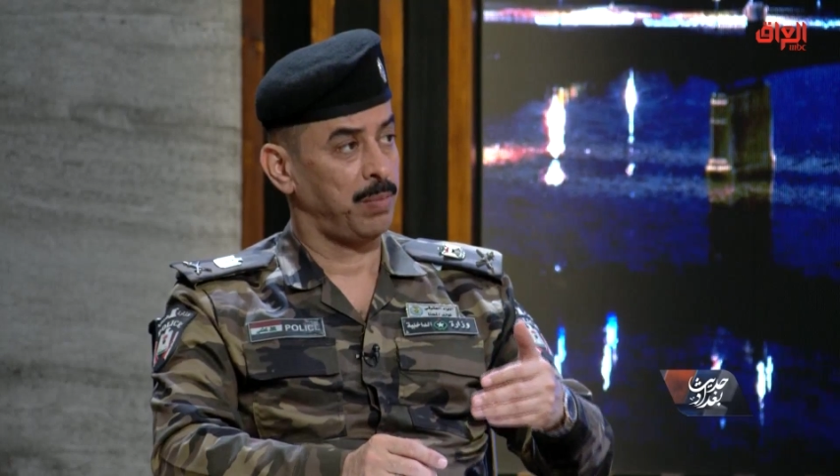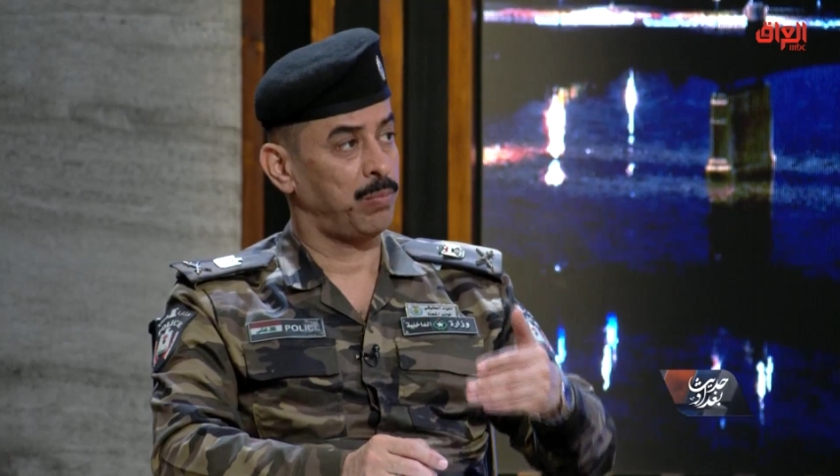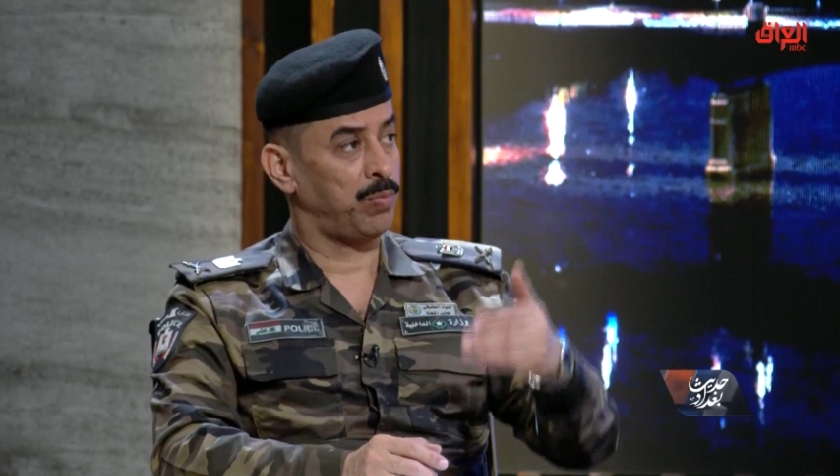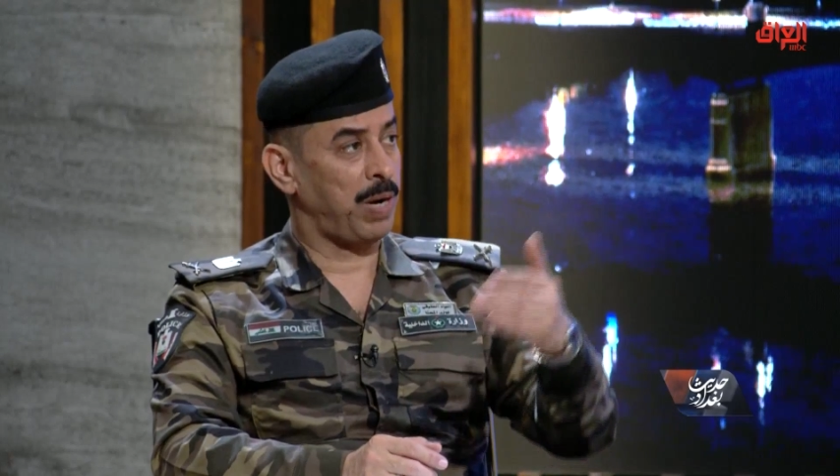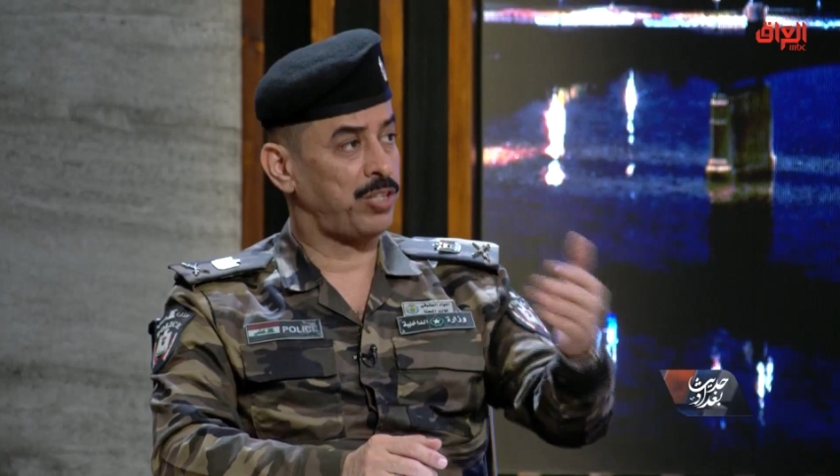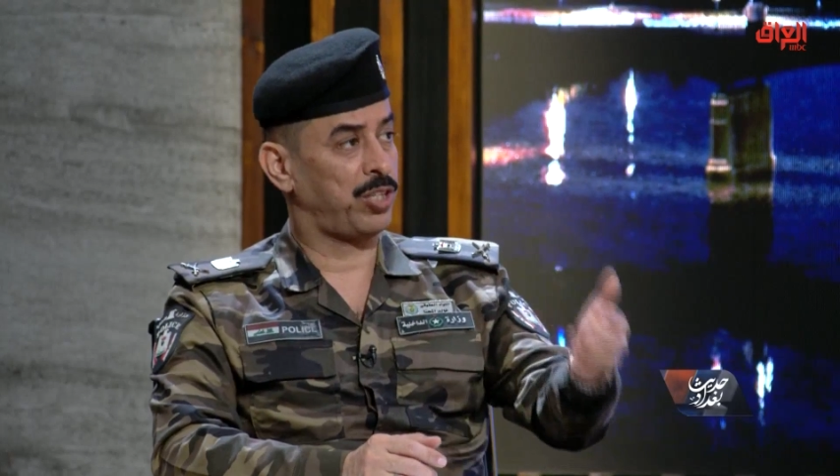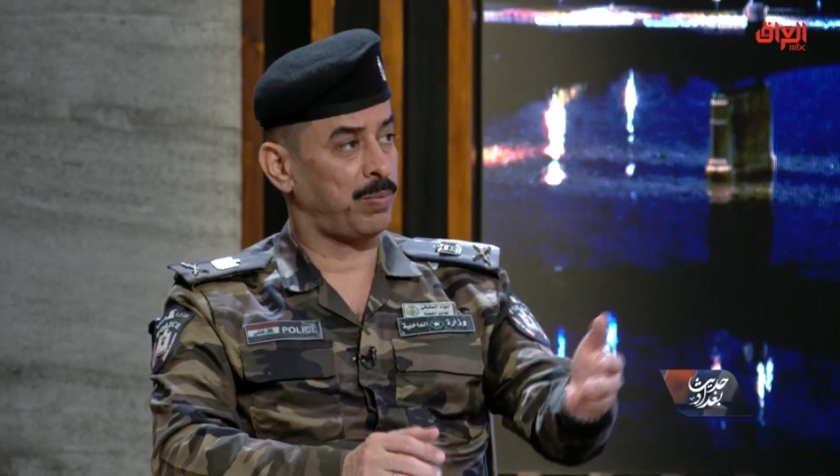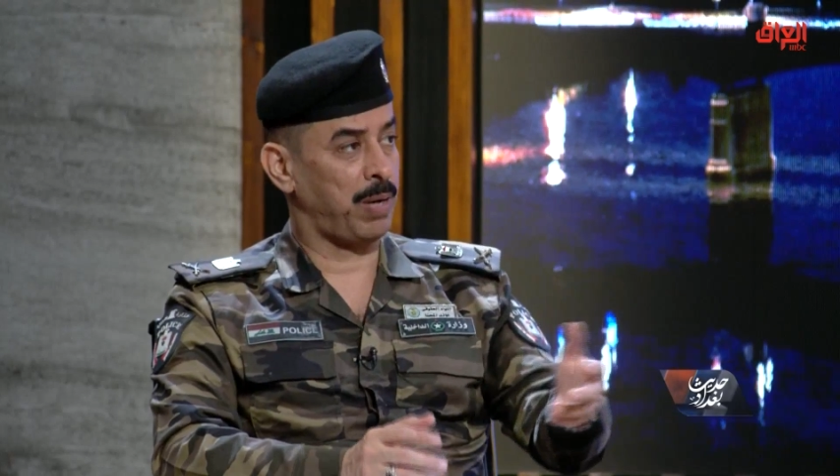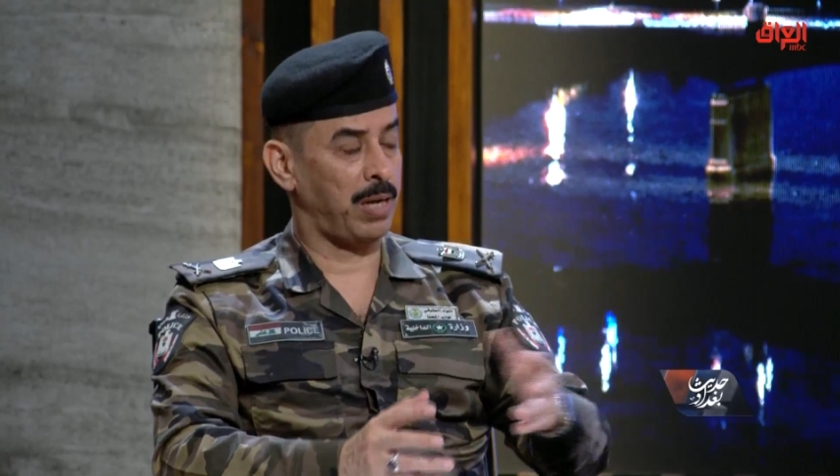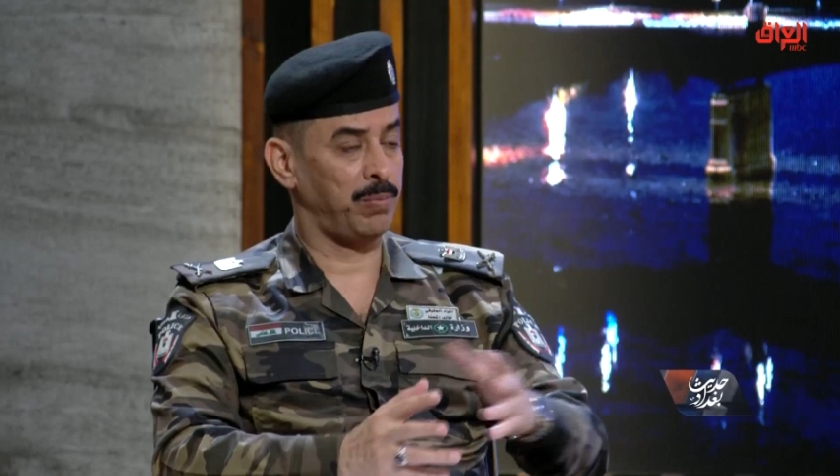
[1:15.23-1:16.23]
مباشر
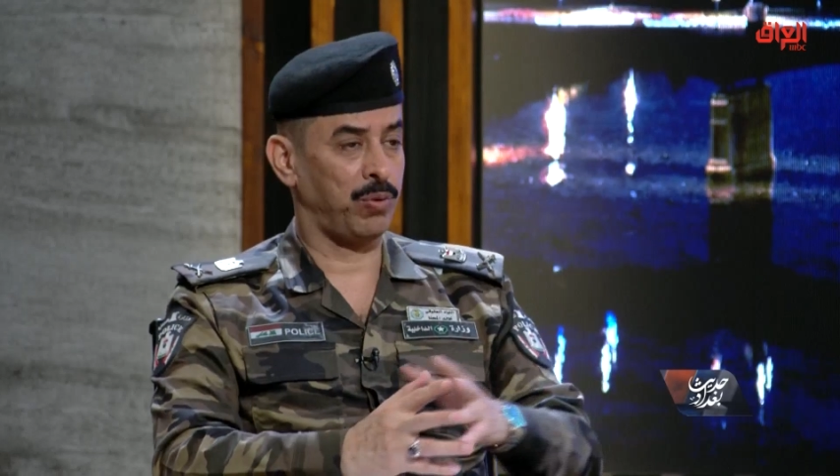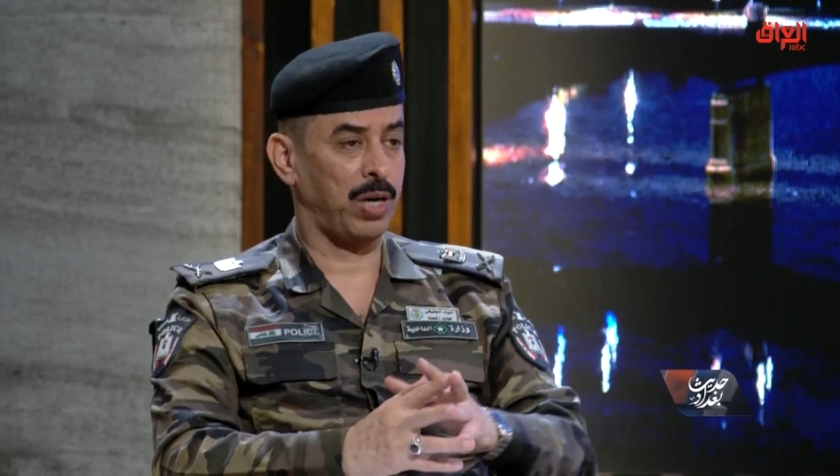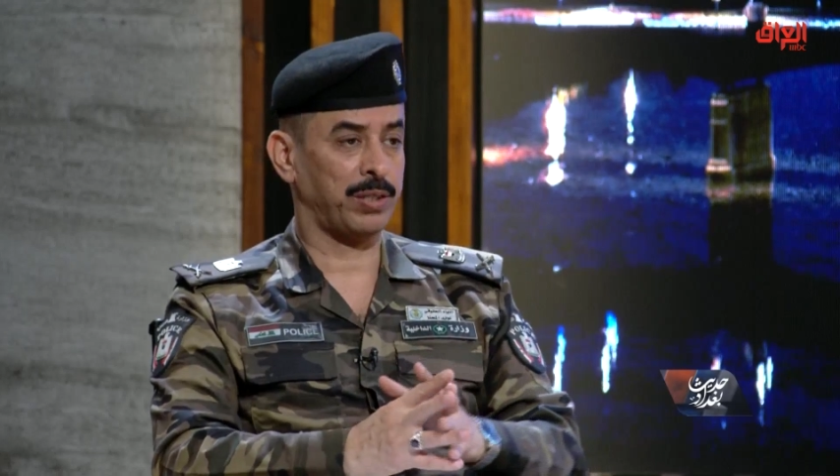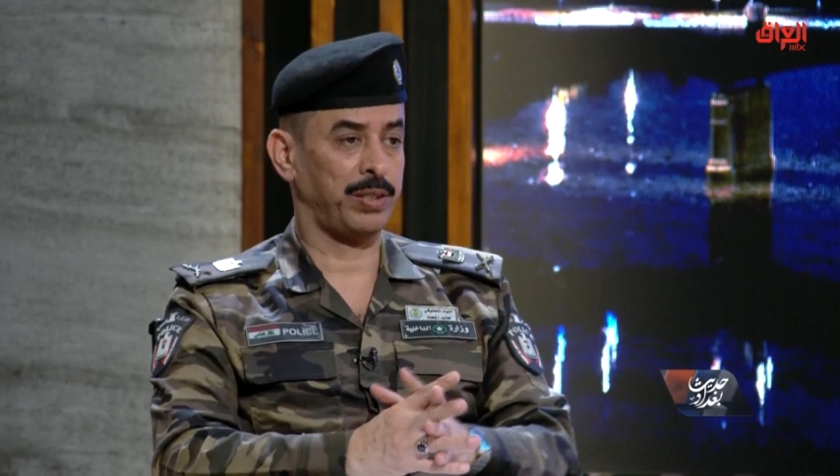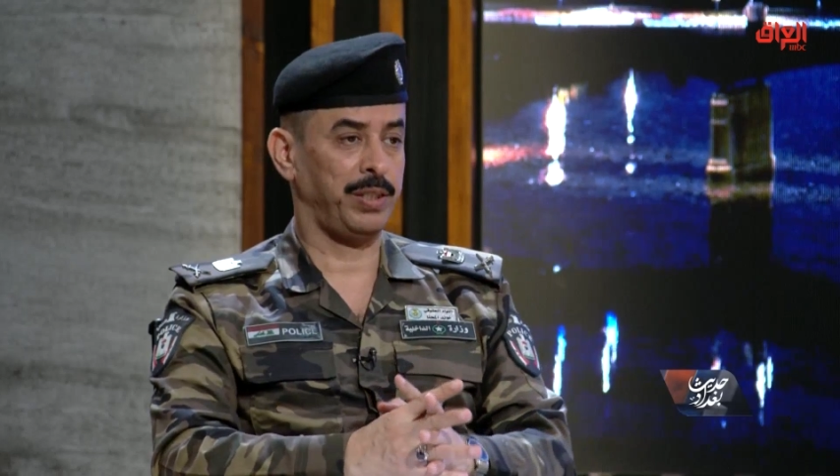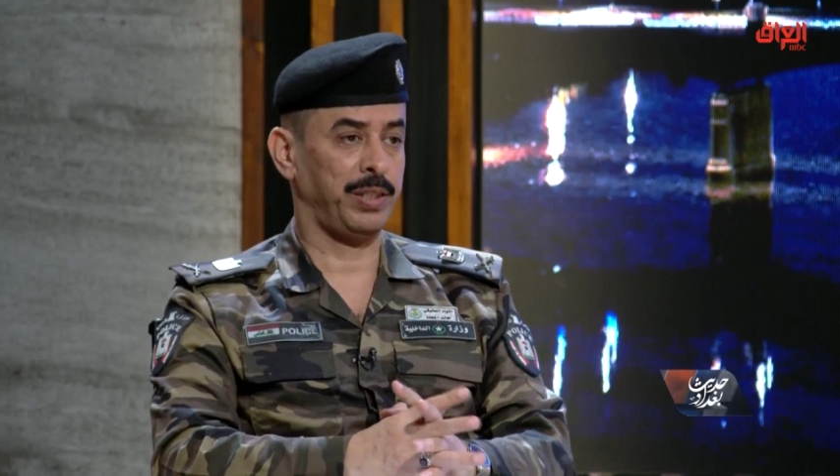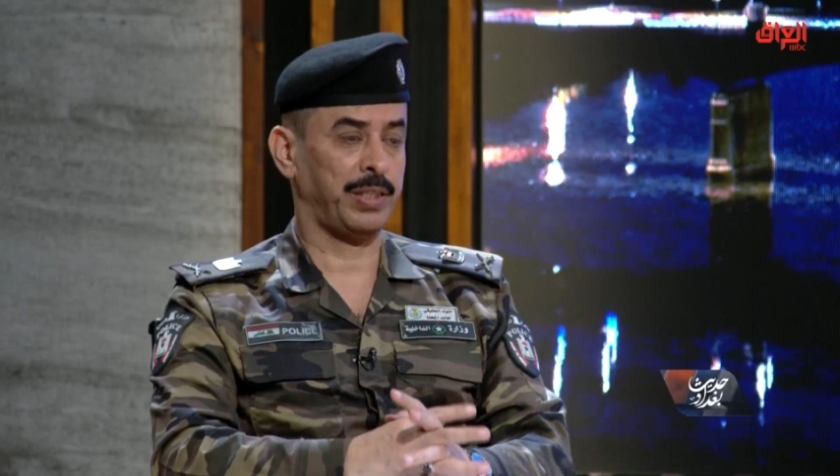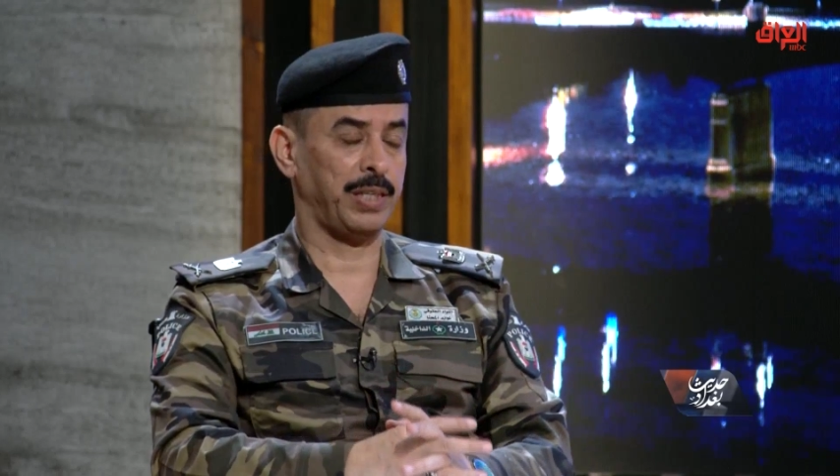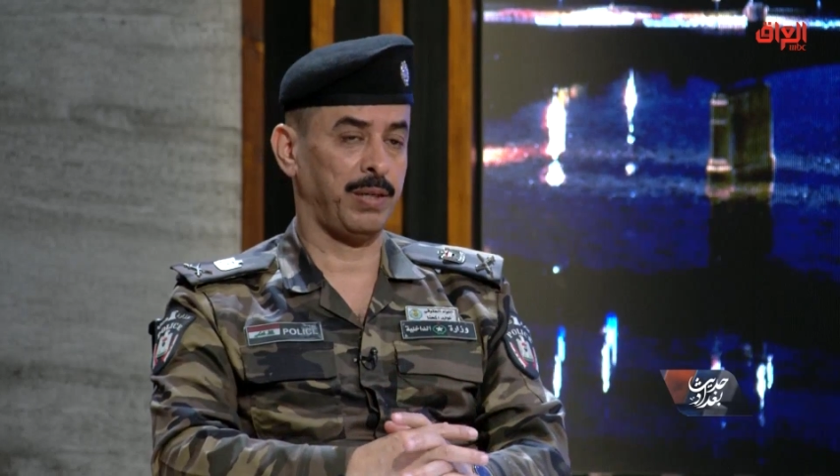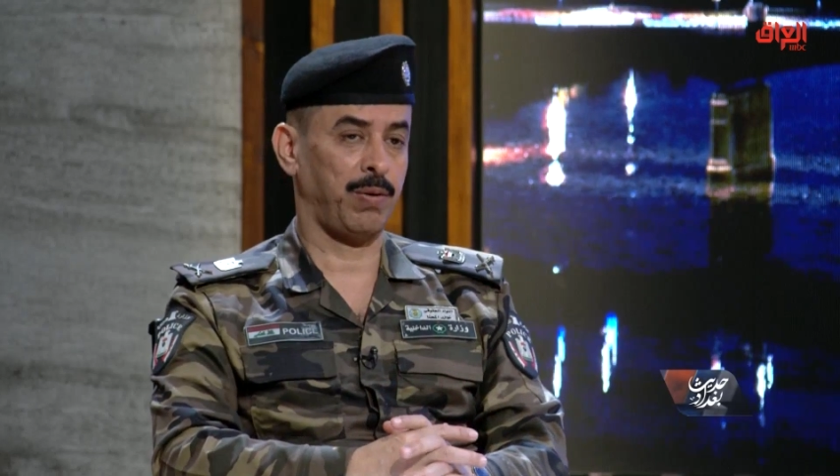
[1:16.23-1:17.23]
مع المواطنين
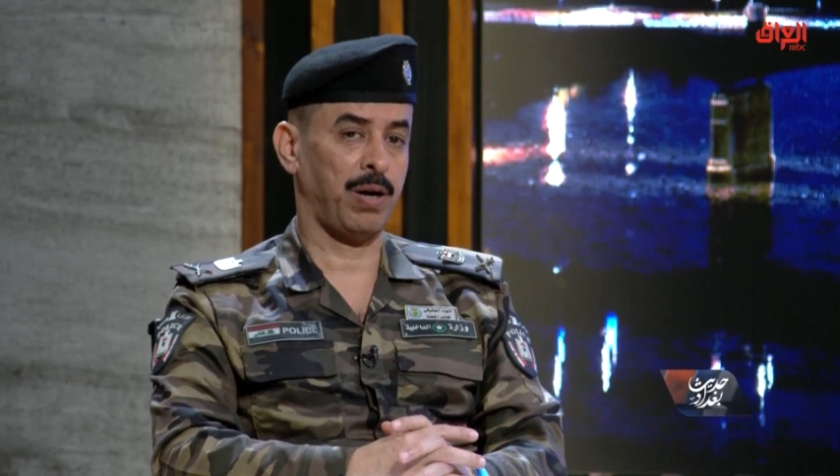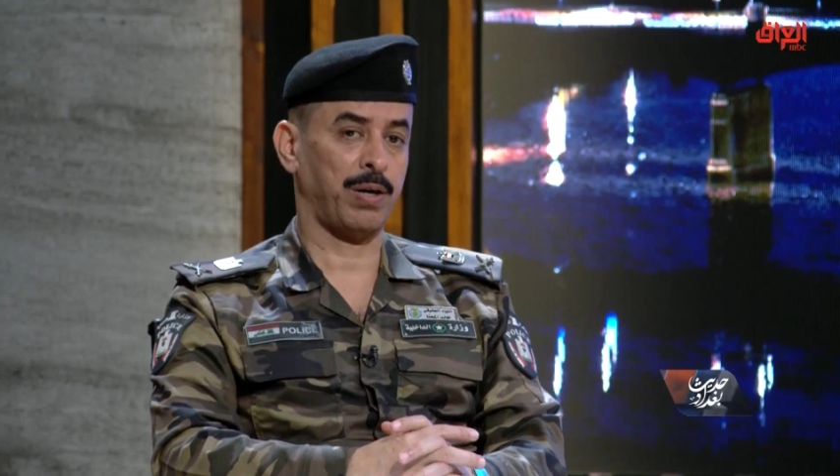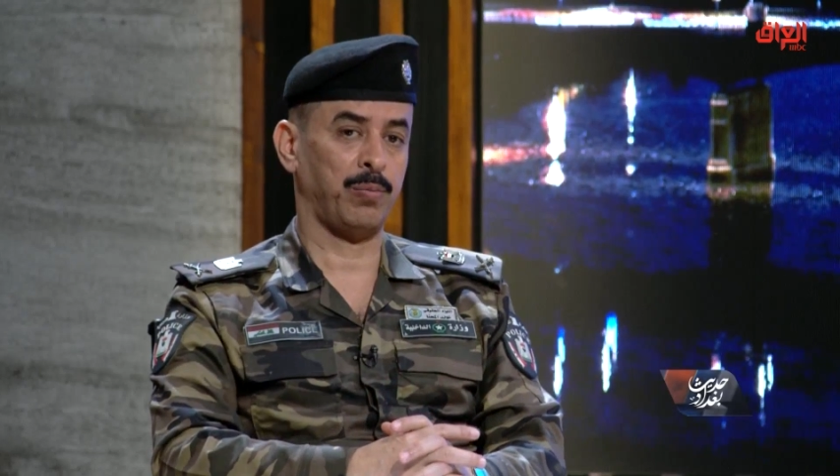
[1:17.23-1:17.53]
كدوائر